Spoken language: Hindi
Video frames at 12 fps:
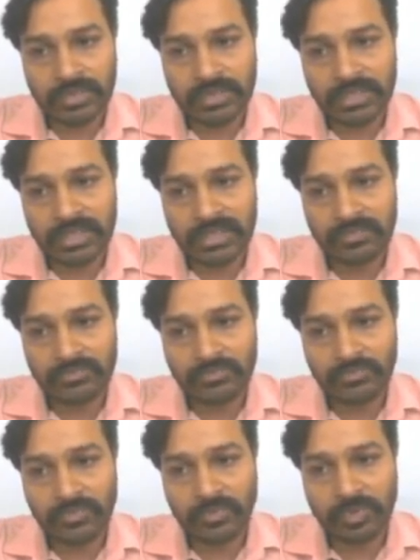ये
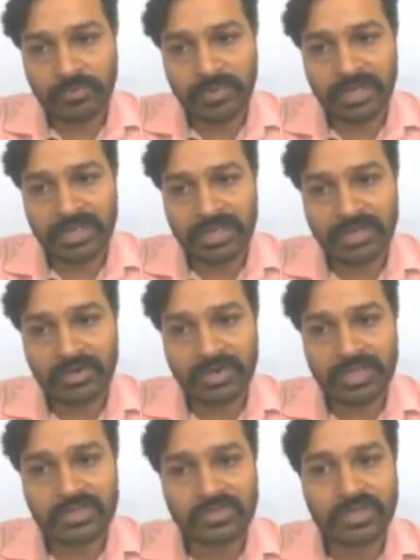फ्रूट भी है
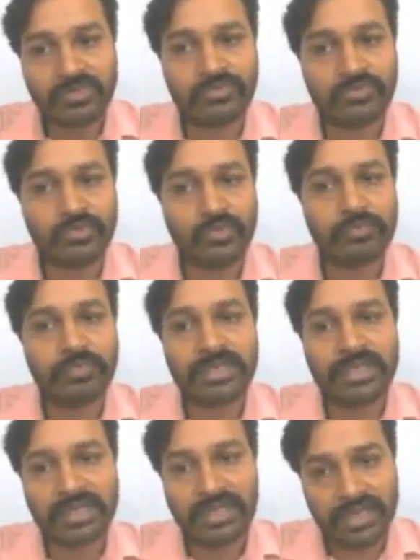ऑरेंज जो है वो फ्रूट भी
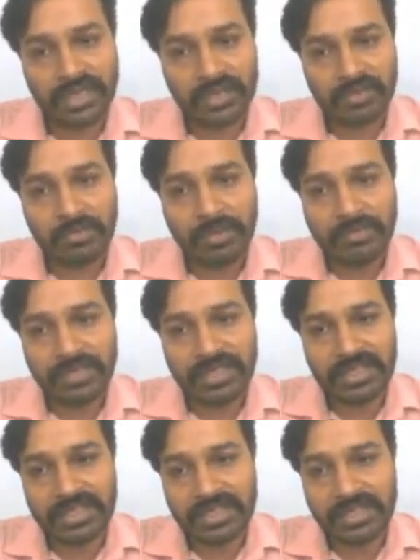है तो अब आप ये
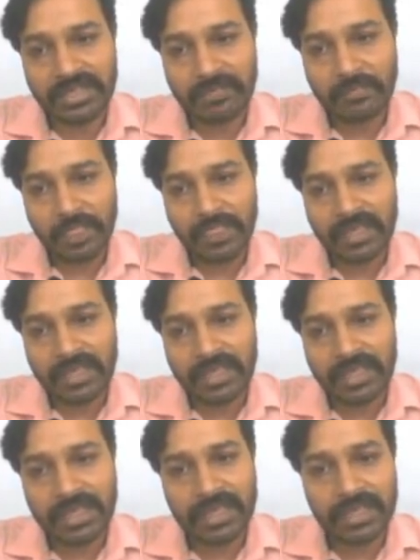देखिए कि
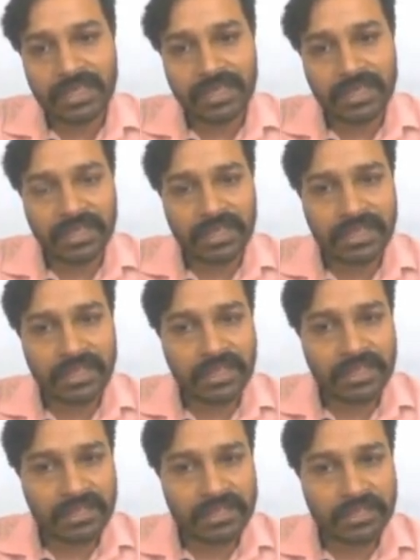
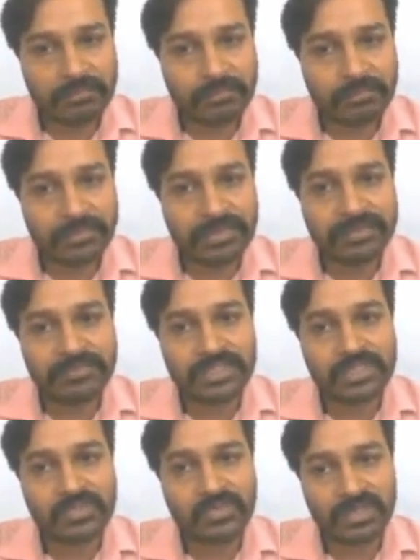ये
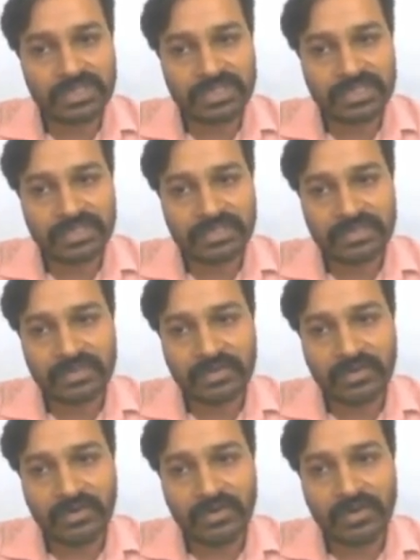प्रीवियस नॉलेज है
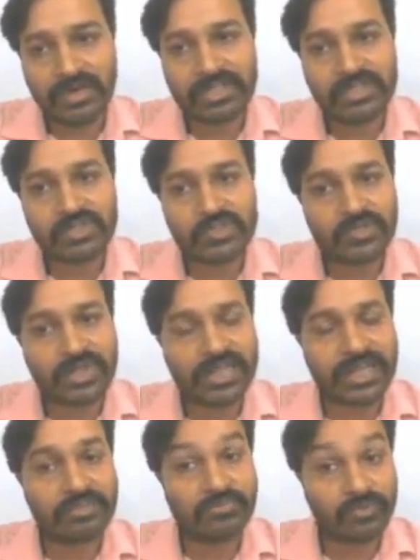ऑरेंज जो है
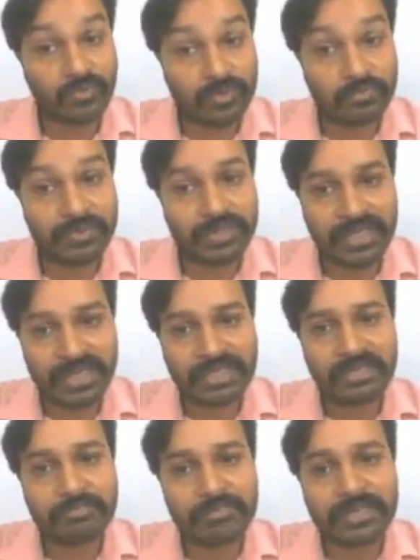एक फ्रूट भी है
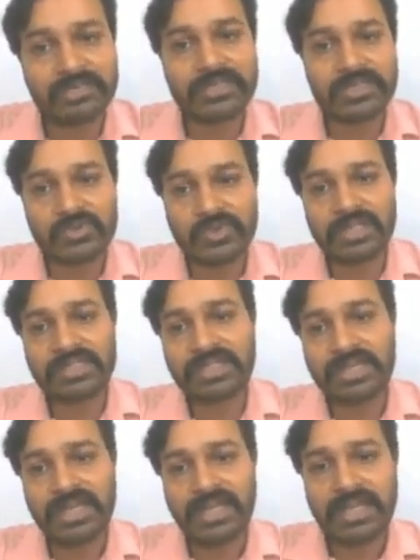ये प्रीवियस नॉलेज
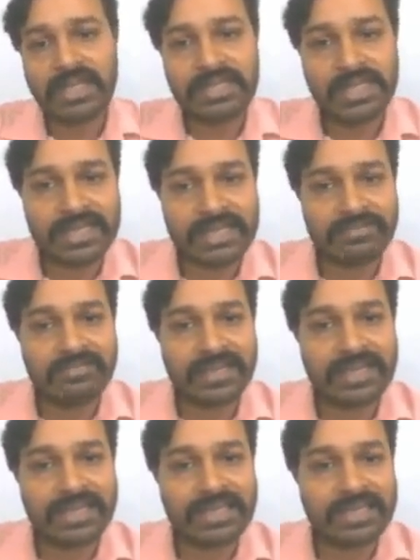है ये गिवन
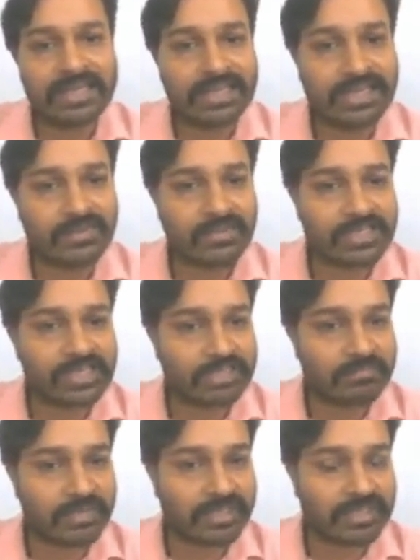नहीं है क्वेश्चन
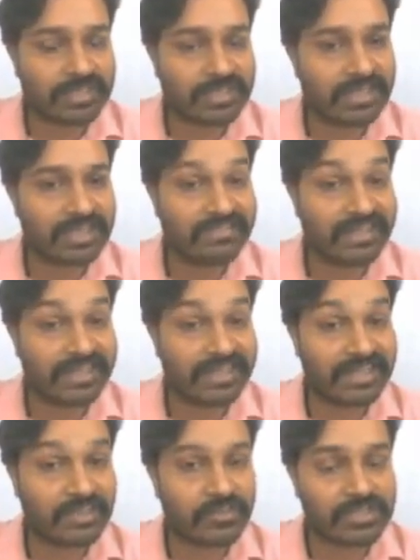में ये गिवन
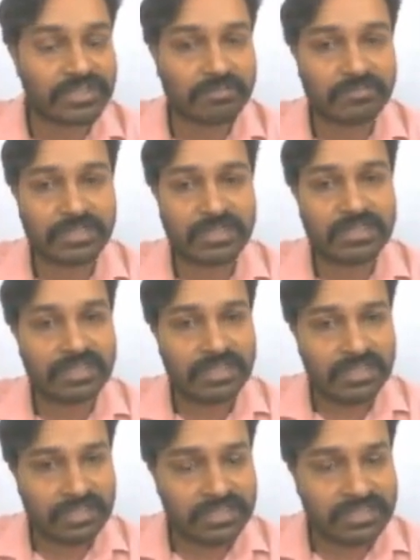नहीं है क्वेश्चन में
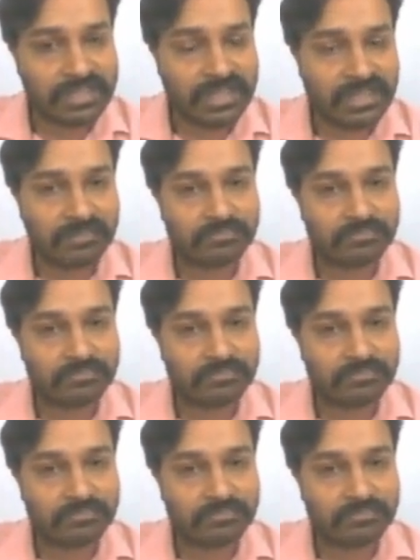ठीक है